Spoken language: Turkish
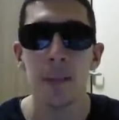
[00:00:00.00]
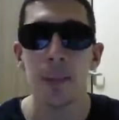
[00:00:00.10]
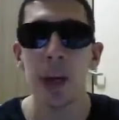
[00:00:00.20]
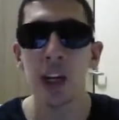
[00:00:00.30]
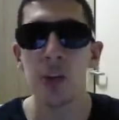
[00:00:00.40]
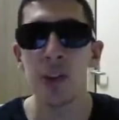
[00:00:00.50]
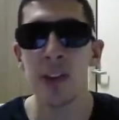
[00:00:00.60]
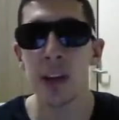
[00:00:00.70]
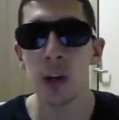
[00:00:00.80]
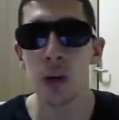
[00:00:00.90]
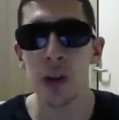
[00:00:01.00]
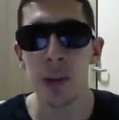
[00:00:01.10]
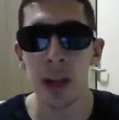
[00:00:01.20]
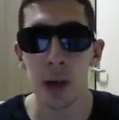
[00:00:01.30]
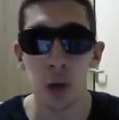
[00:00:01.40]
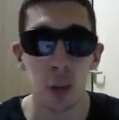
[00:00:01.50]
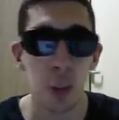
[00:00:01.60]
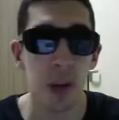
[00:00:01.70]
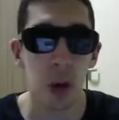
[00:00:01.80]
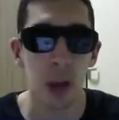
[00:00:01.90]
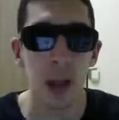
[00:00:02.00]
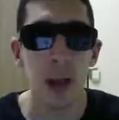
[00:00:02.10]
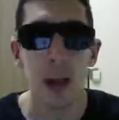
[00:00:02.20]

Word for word: Ben şimdi sizlere son zamanlarda çok popüler olan